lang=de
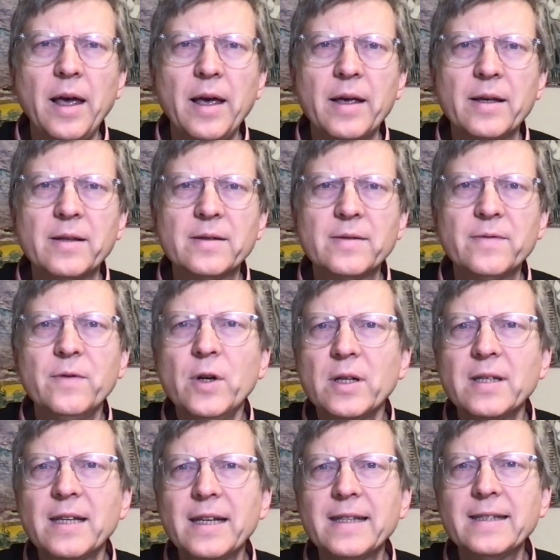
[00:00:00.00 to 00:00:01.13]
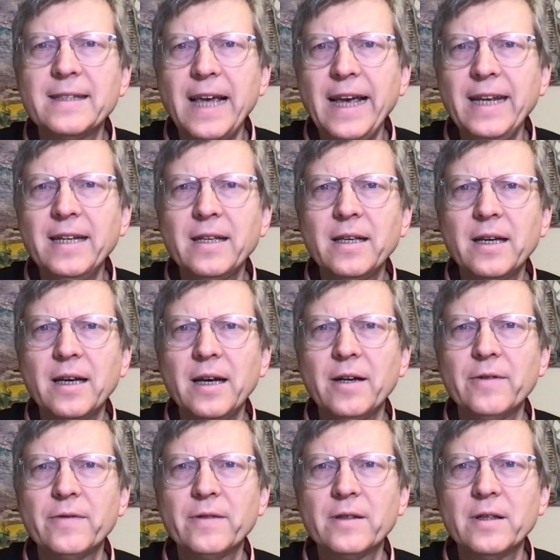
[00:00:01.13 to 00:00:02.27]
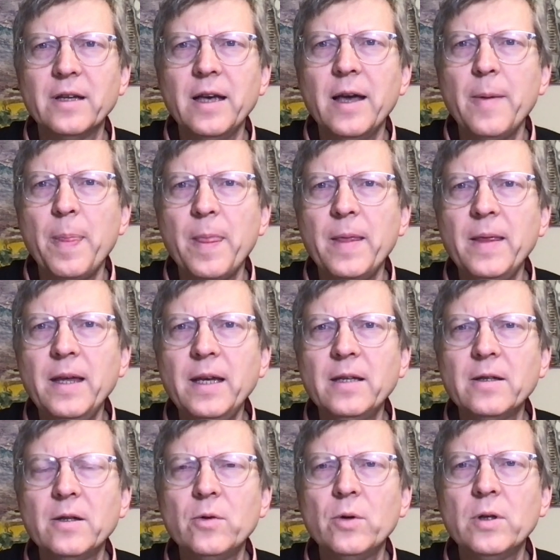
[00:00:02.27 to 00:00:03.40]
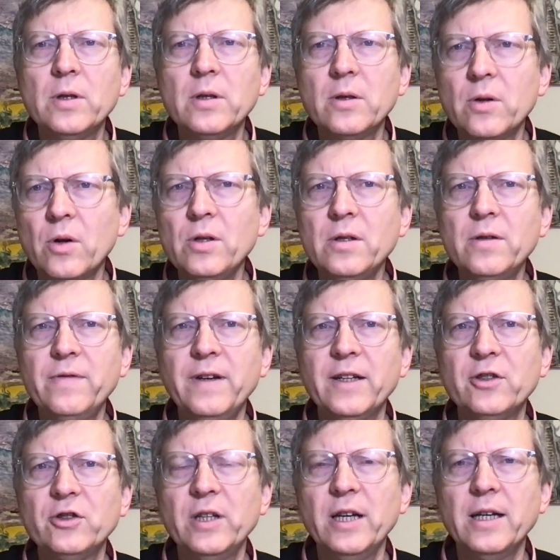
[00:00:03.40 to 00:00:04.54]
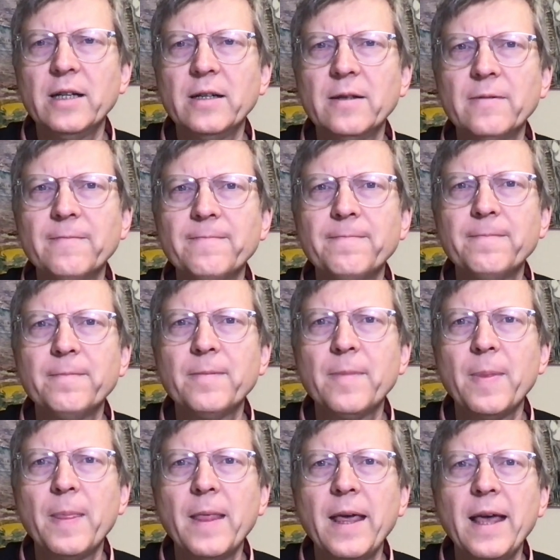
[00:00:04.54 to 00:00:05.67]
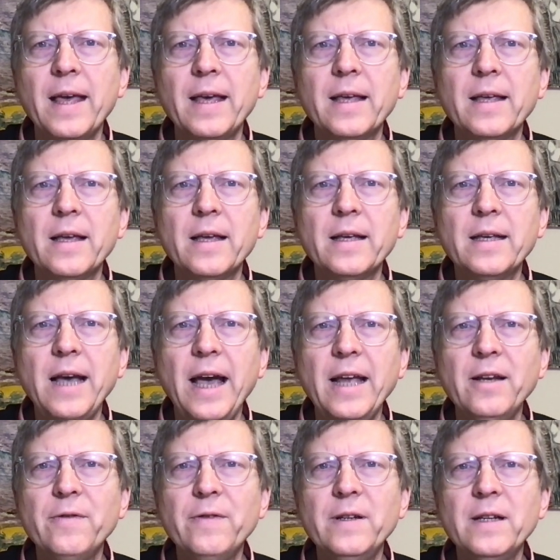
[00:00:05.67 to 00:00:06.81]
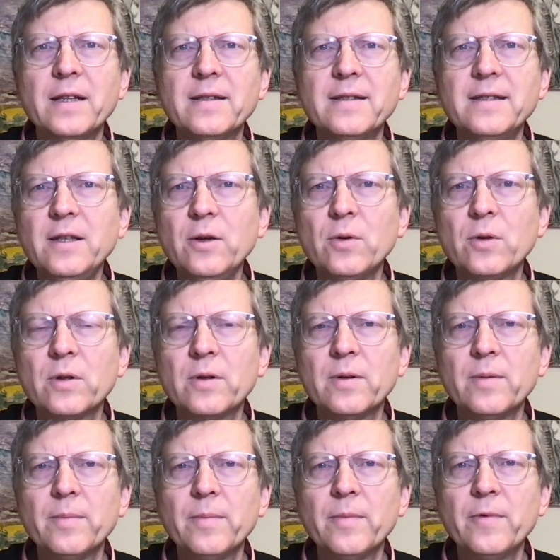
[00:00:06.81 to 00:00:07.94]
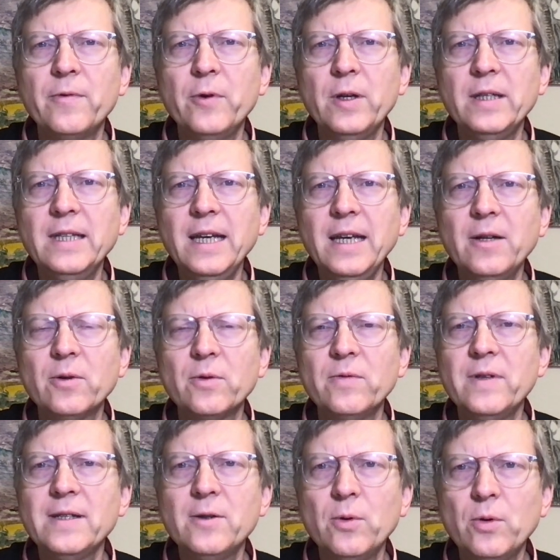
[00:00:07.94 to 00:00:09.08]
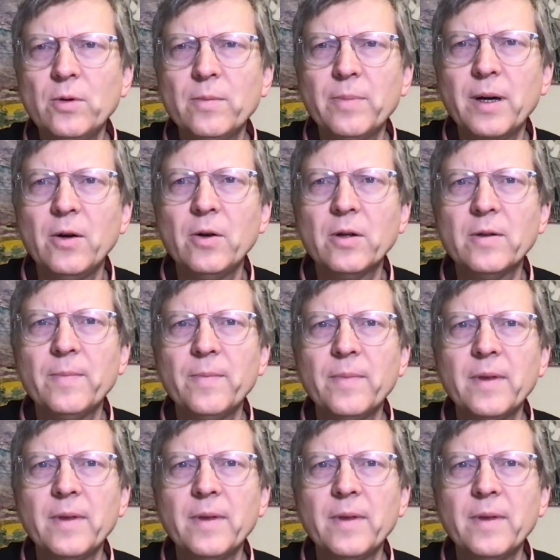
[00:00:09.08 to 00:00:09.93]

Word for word: Es wird seine Kraft nicht durch Gold verstärken, keine Finanzierungen für Ideen und Visionen brauchen.